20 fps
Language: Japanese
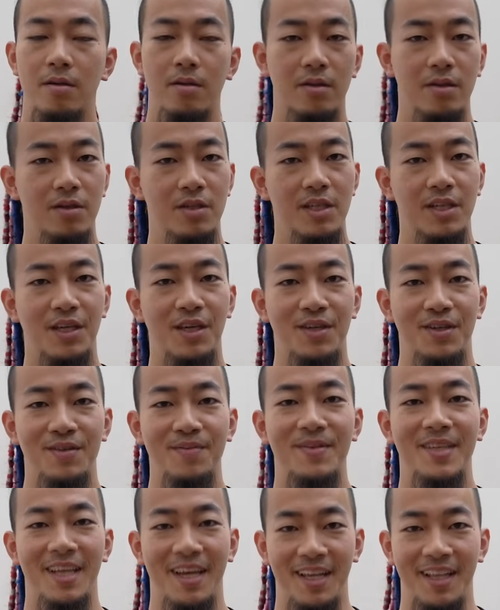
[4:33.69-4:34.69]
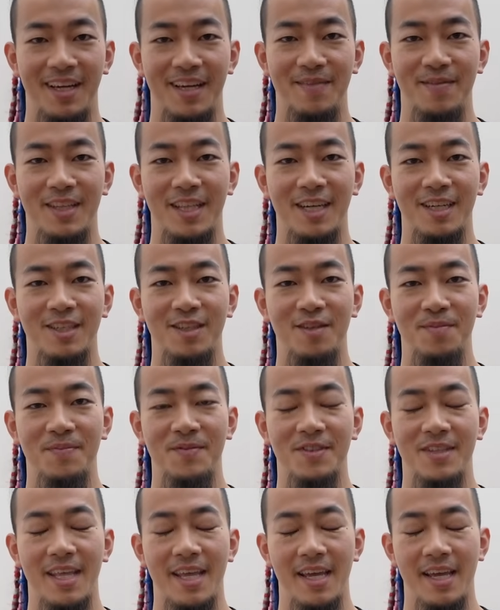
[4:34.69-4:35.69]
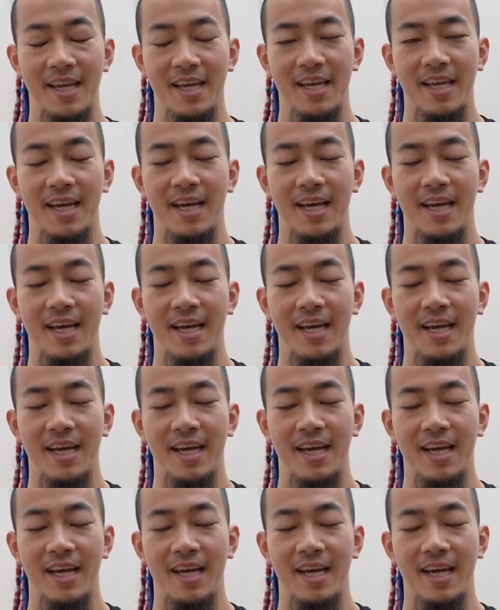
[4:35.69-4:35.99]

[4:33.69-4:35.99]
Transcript: 服支給みたいなまあタンクトップで